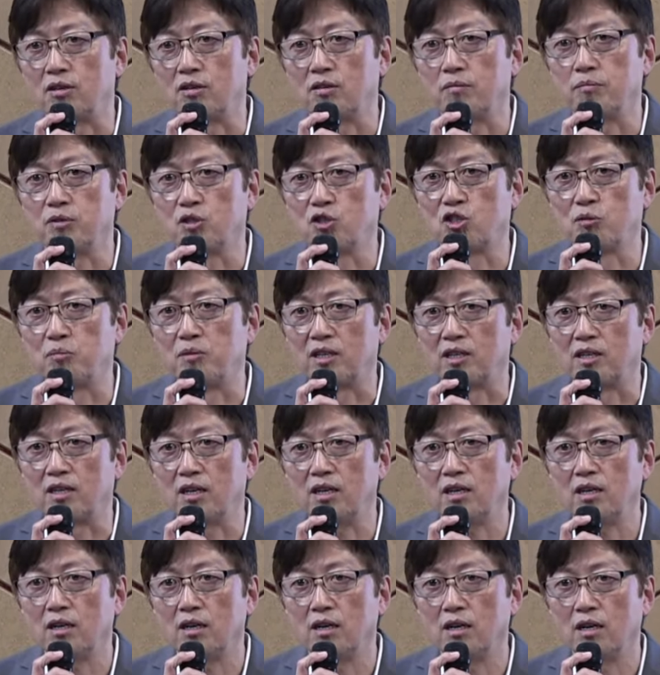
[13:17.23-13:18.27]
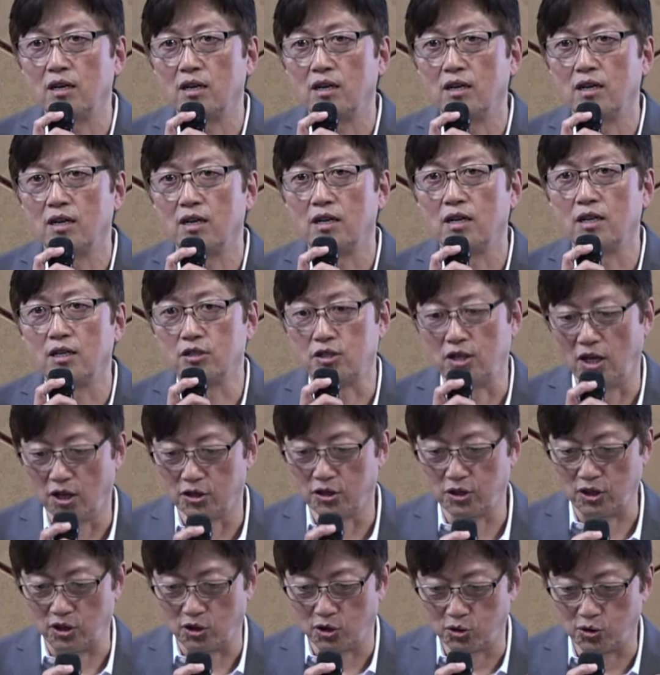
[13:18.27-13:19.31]
믿으십니까? 죄에서
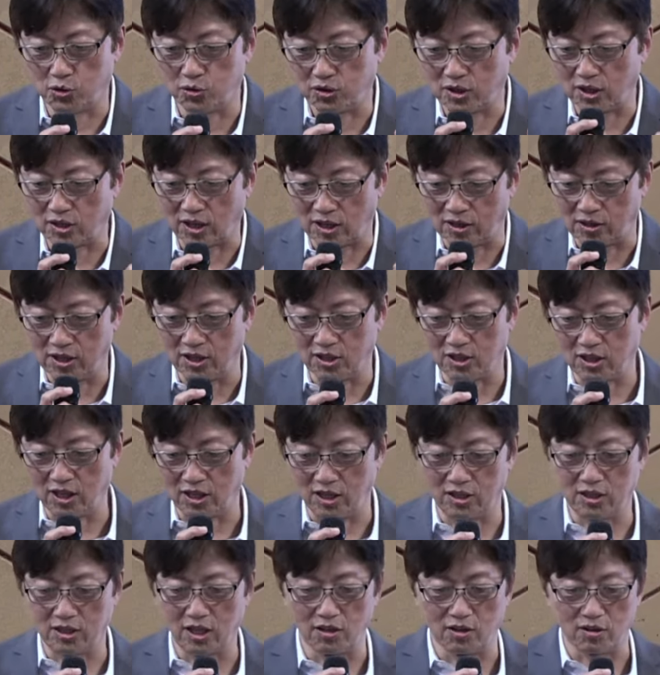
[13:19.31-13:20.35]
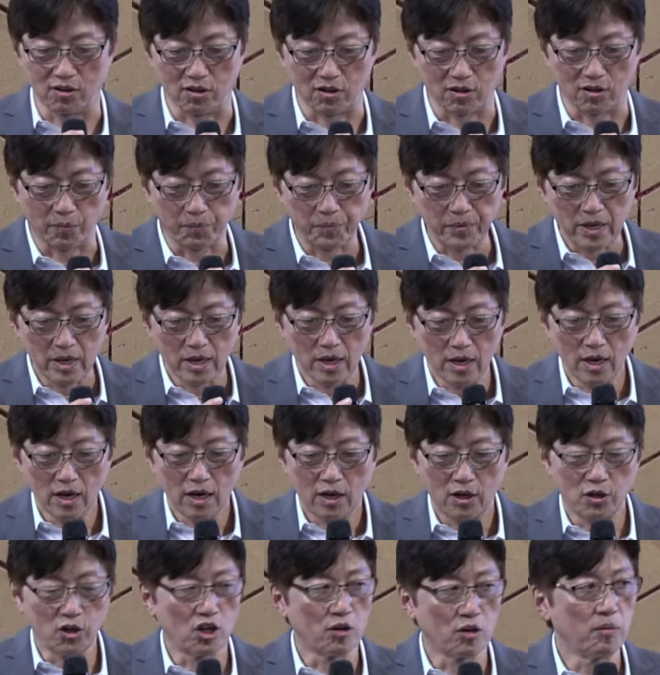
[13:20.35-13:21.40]
일어설 수 있다는, 있다는 거예요. 그러니
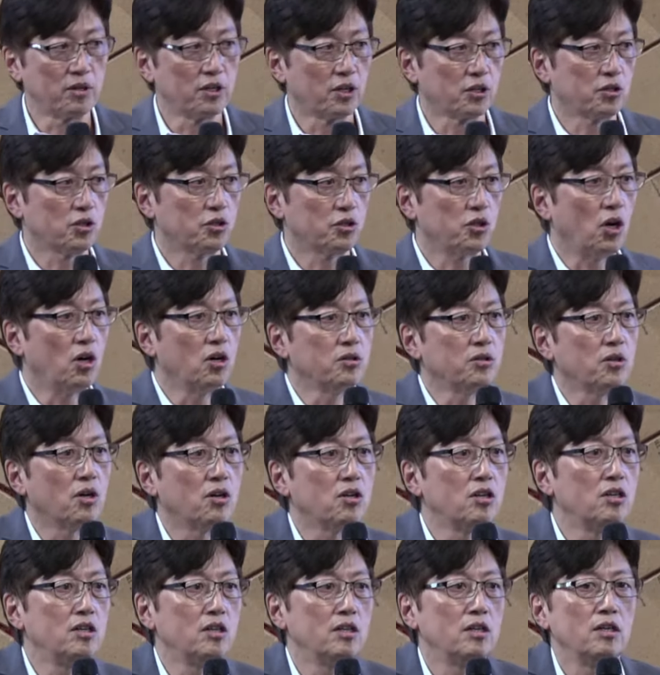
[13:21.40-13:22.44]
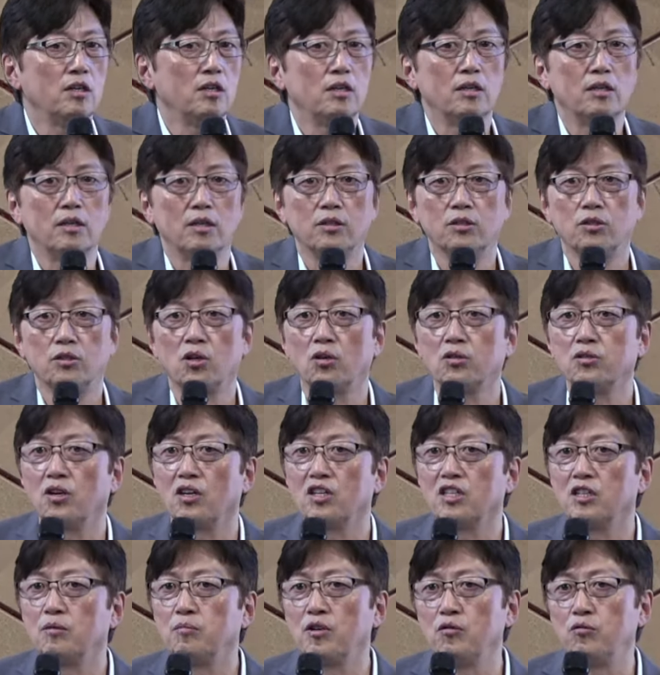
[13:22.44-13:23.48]
여러분 그래서 성령을
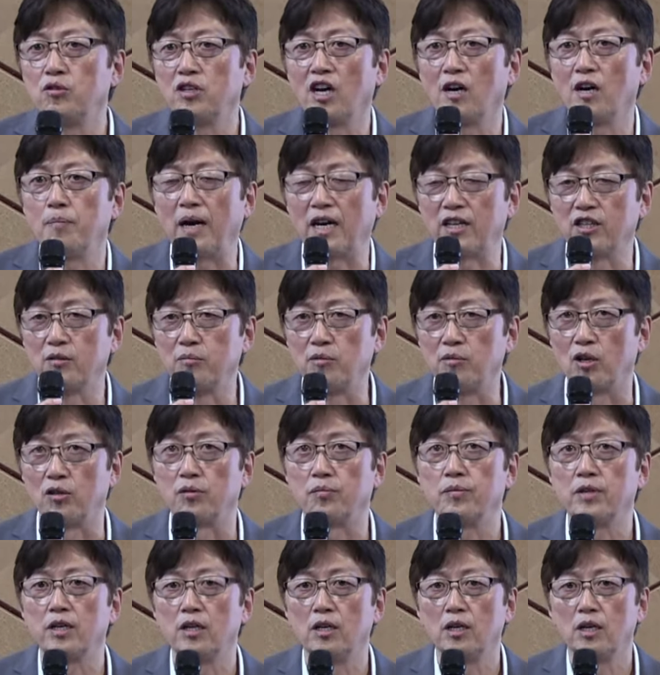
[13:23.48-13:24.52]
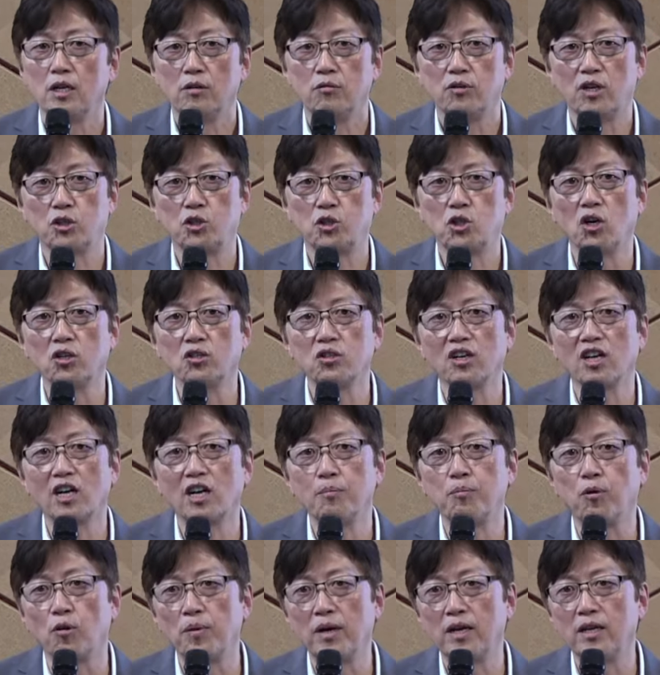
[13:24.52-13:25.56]
성령님을 우리가 받으면 우리가 성령의
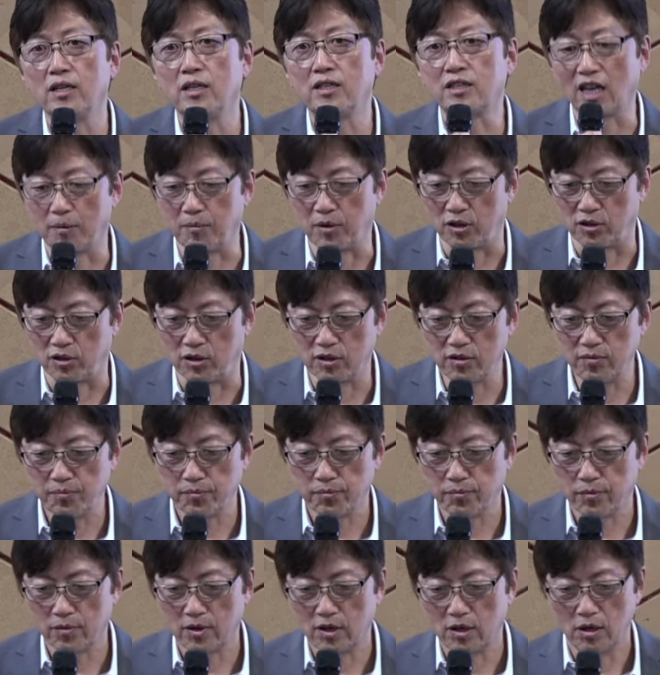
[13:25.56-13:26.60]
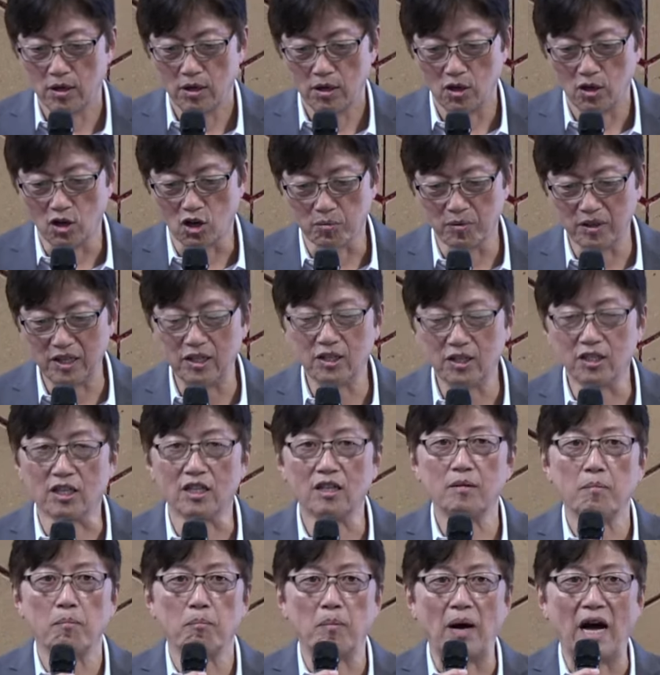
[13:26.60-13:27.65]
법에 있다면은 여러분
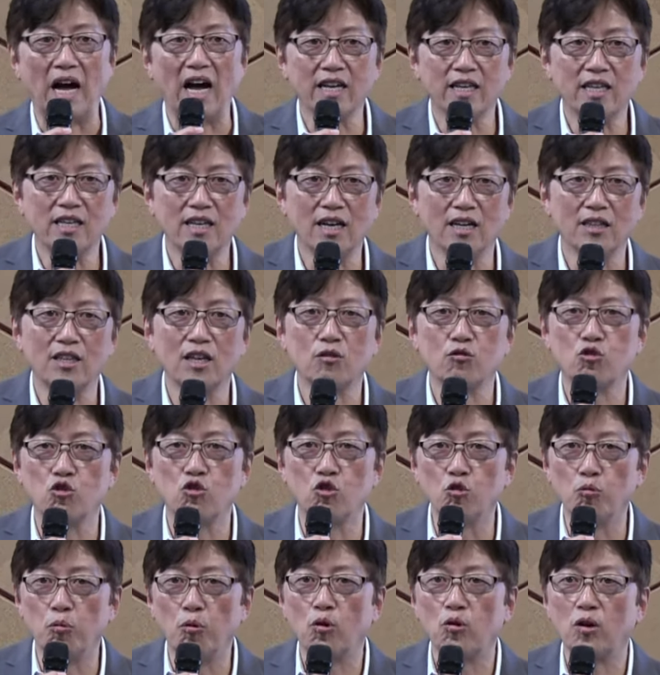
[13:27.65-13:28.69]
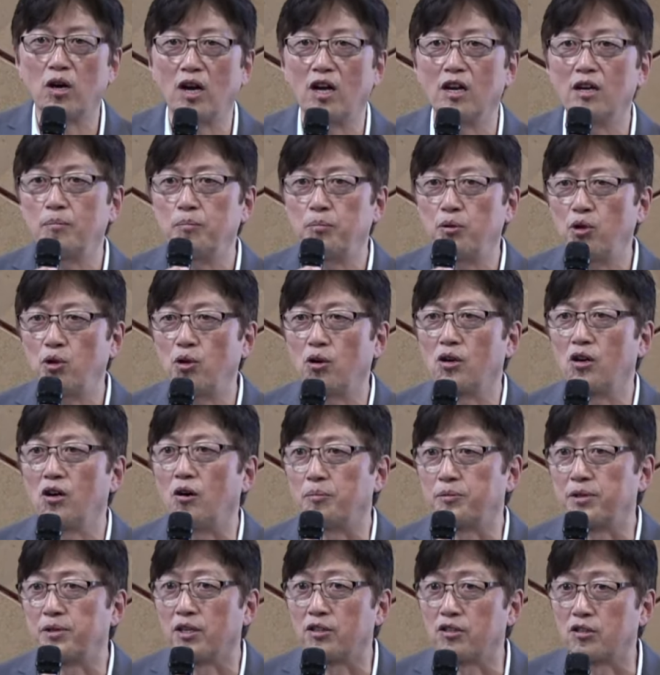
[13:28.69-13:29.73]
이제는 마귀한테 굴복할 필요가
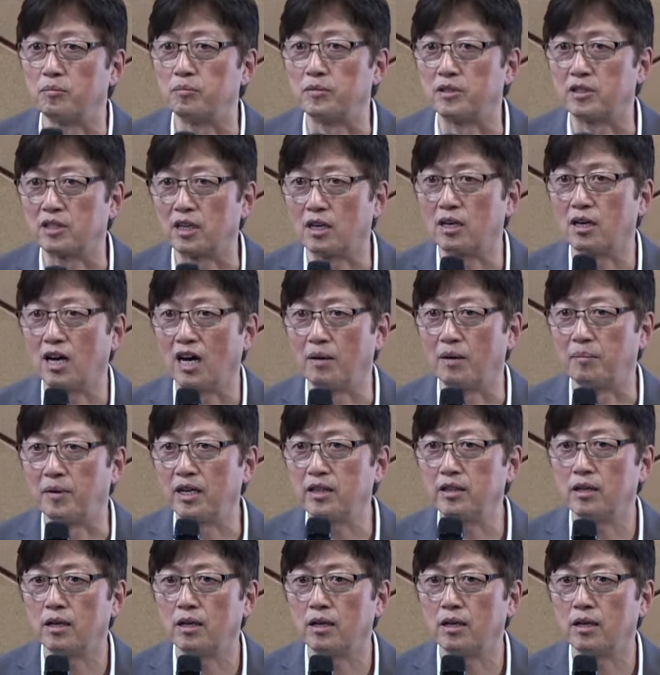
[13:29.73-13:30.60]
없다는 겁니다. 아멘.